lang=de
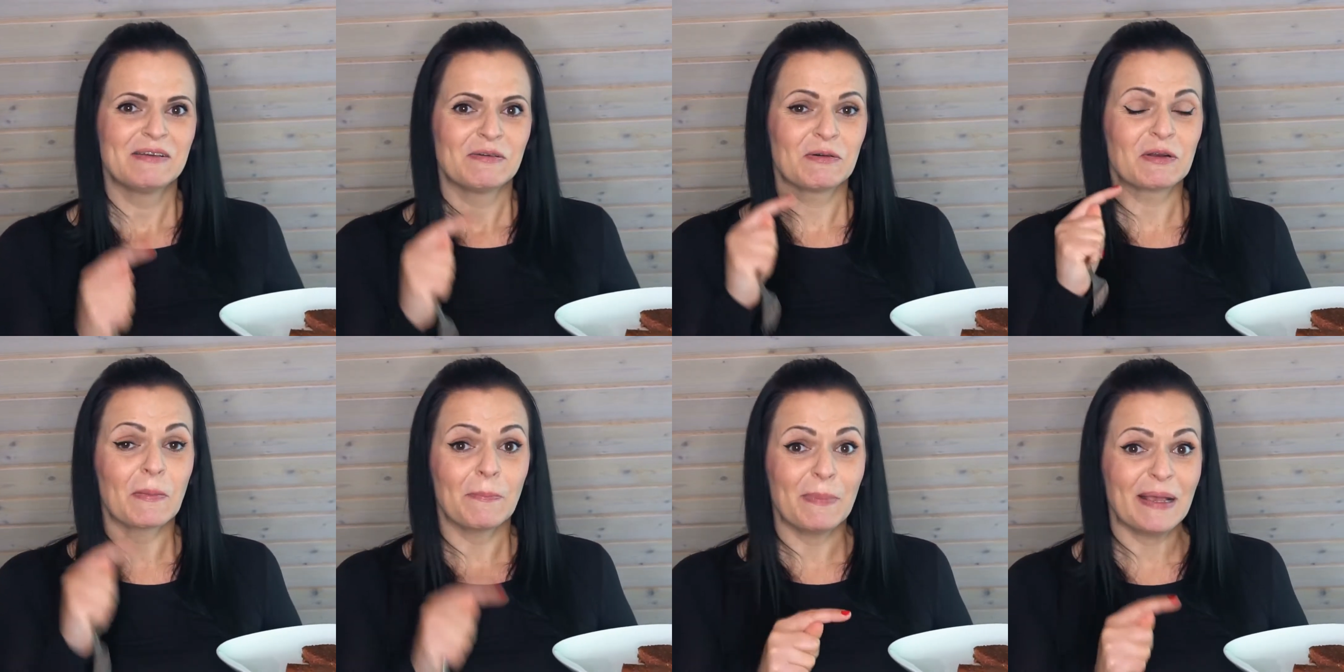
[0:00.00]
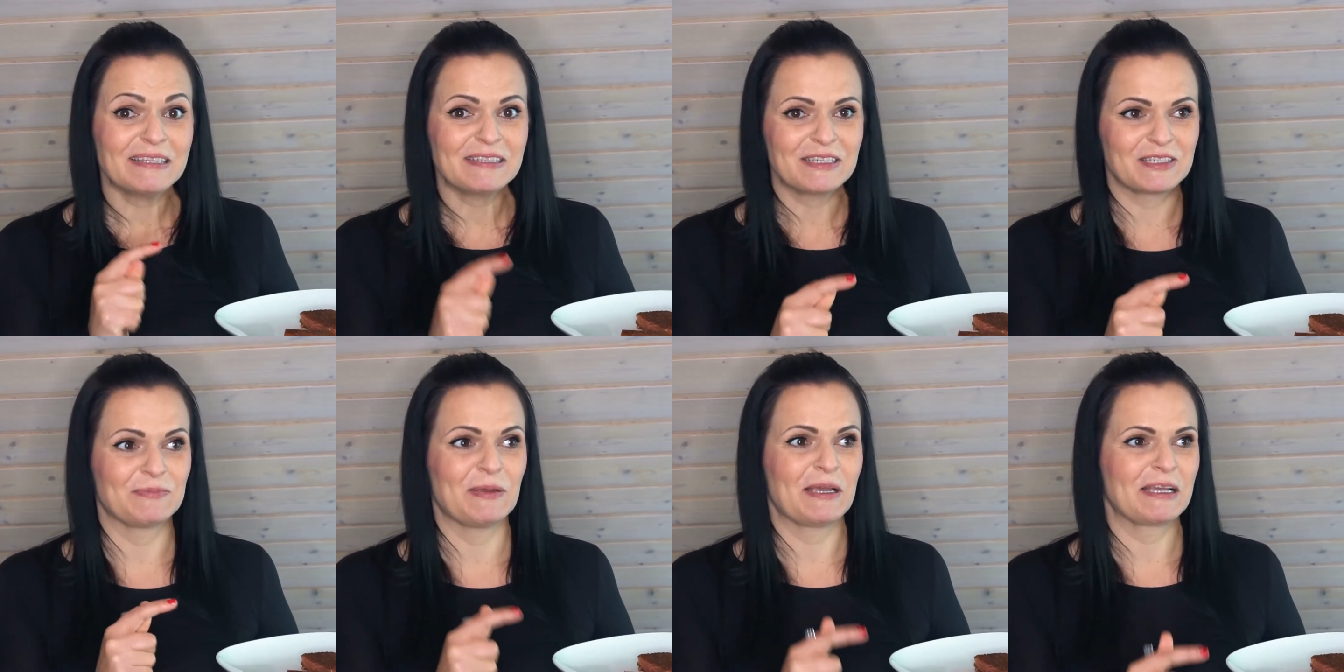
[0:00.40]
oder
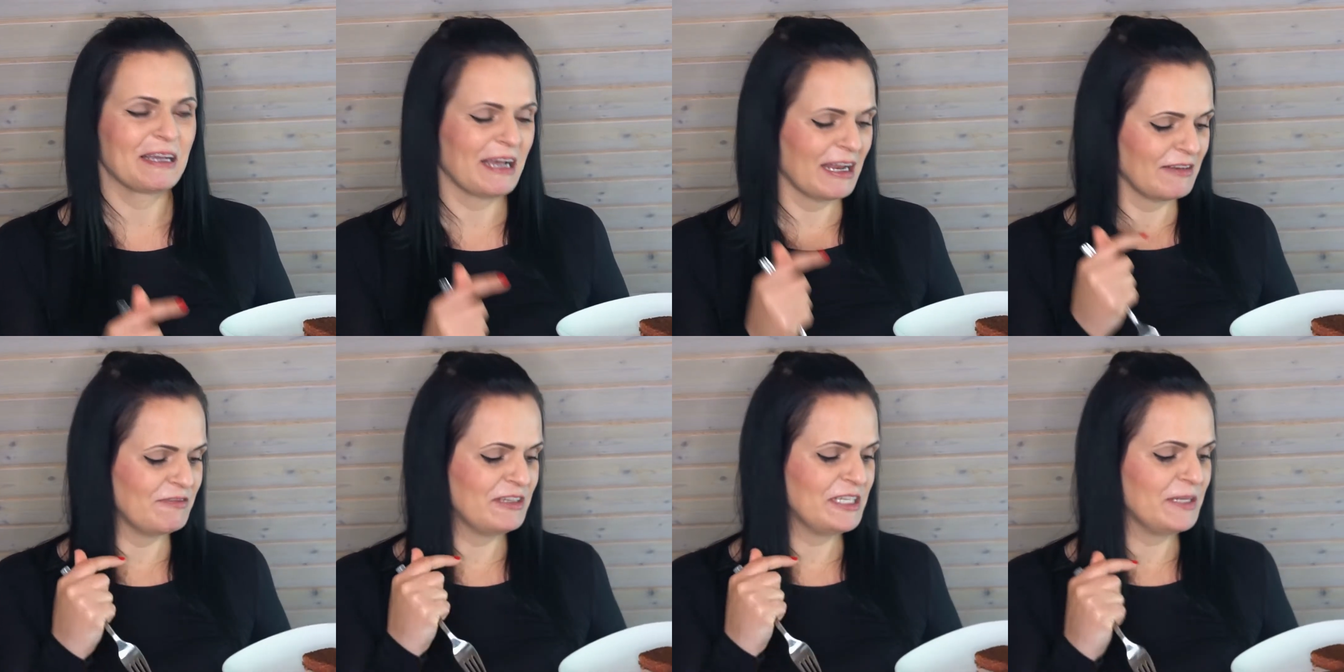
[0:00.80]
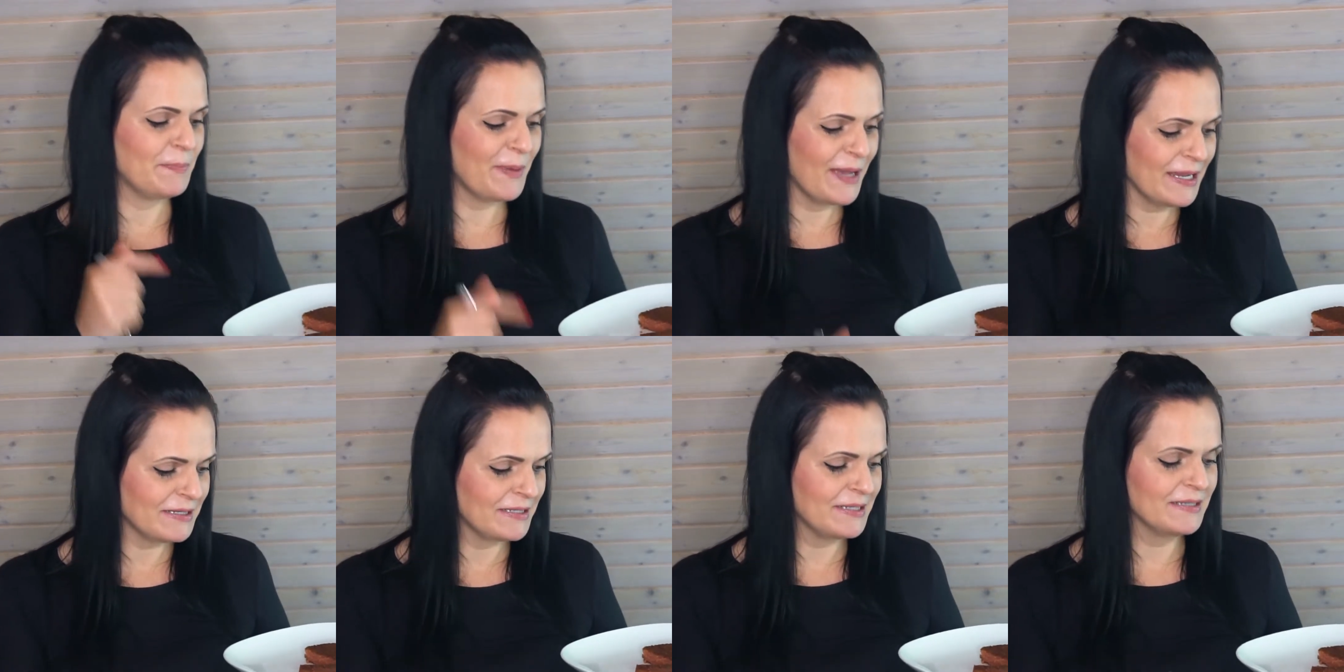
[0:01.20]
besser schmecken kann wie die
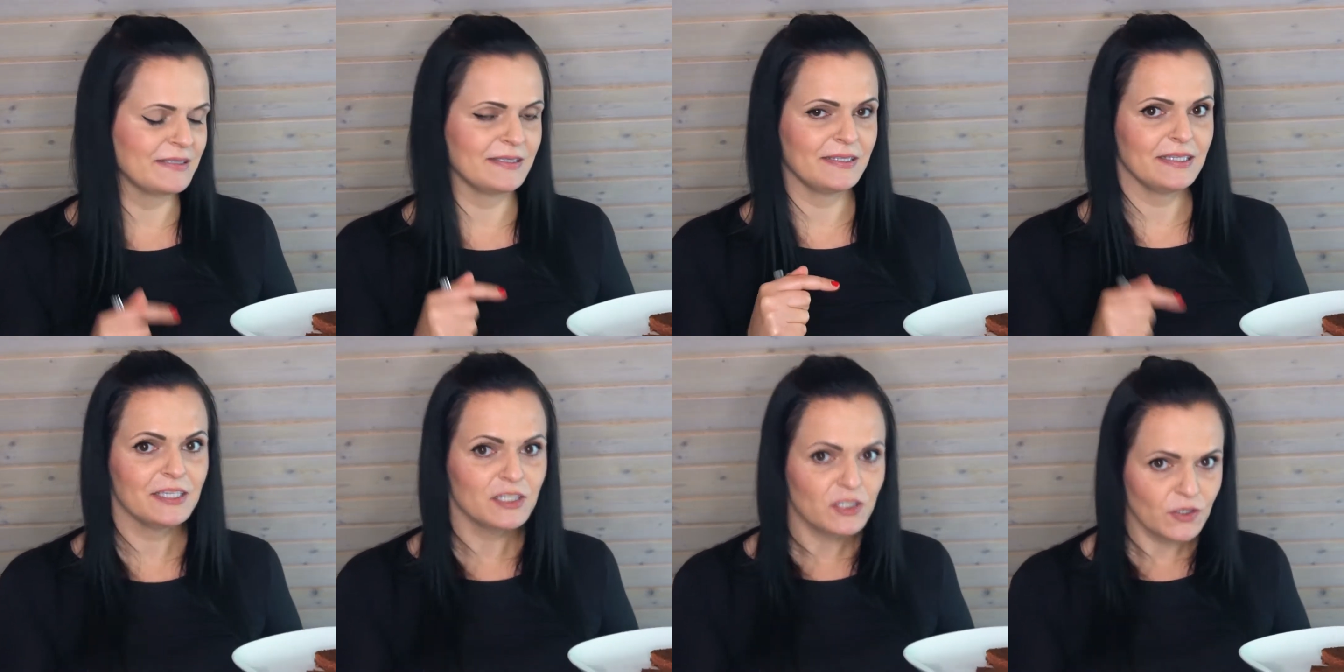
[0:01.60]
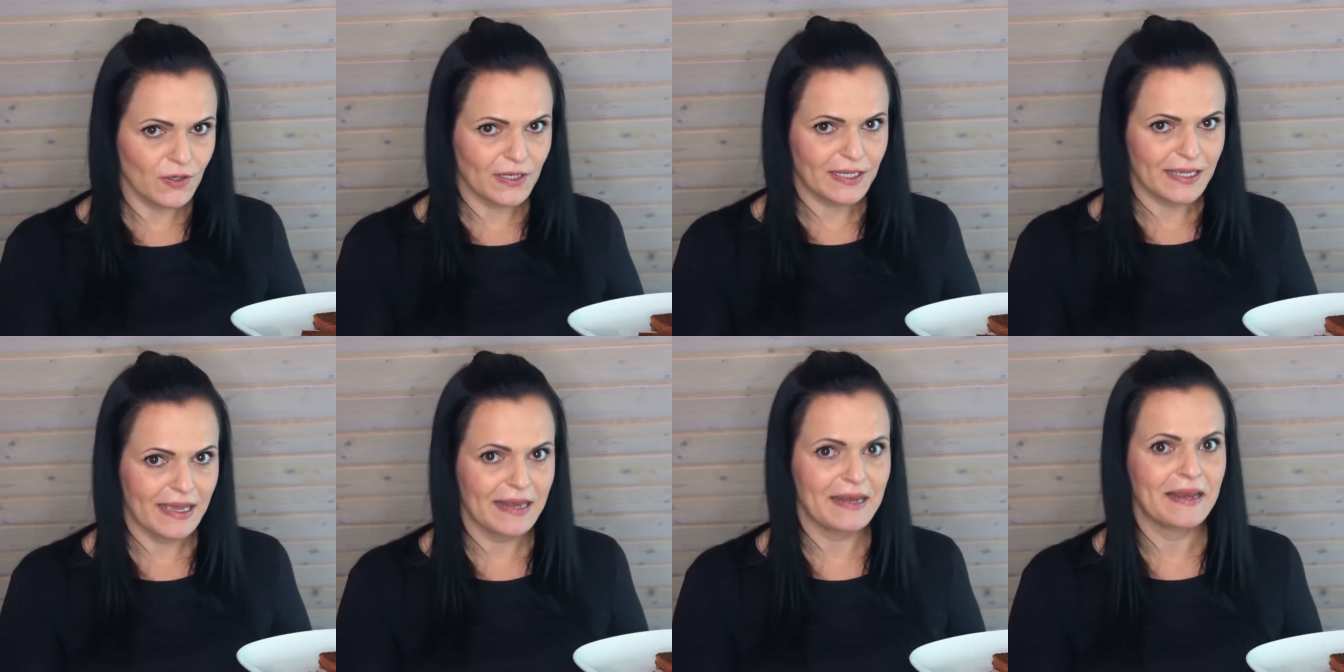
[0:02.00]
Patties, die ich
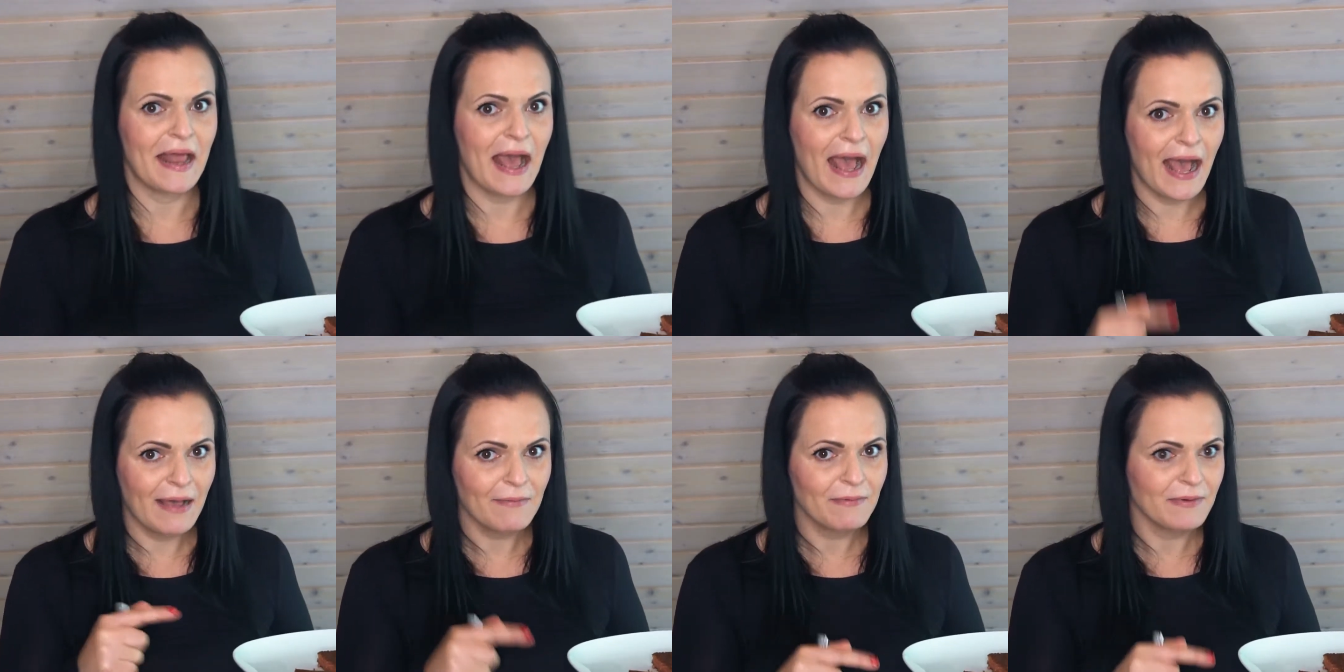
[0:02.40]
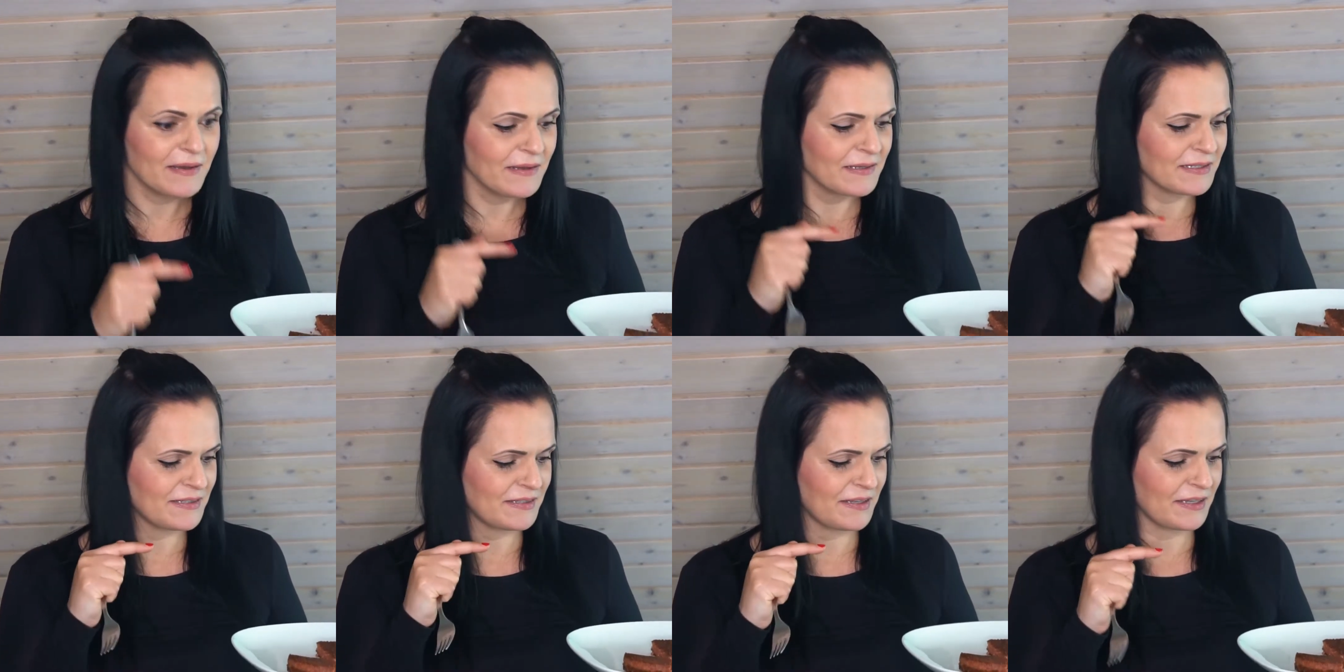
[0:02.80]
schon kenne.
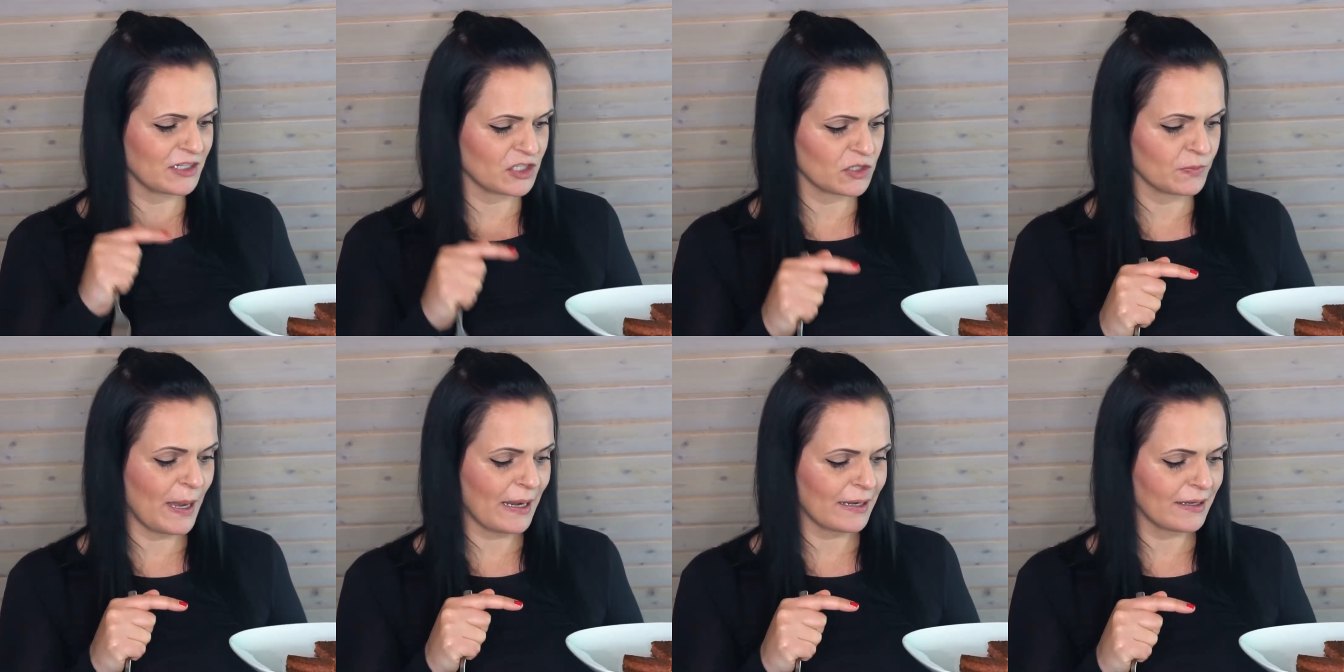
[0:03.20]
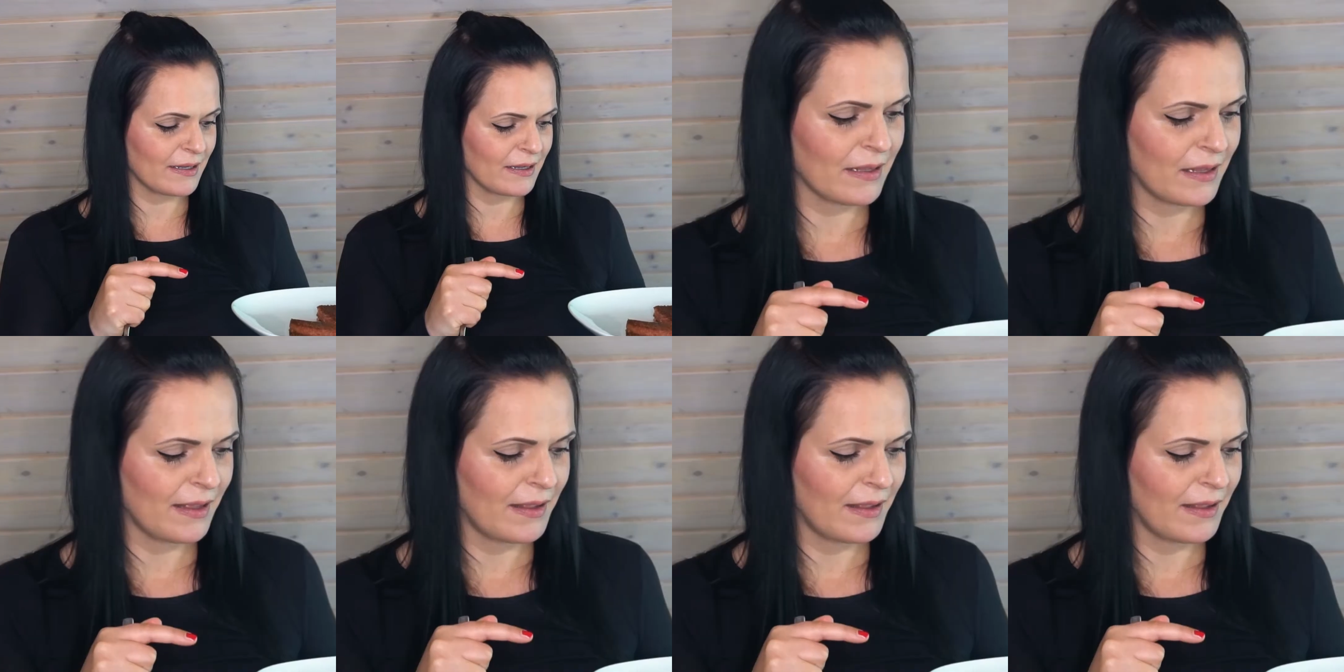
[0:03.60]
Aber dieser Geschmack,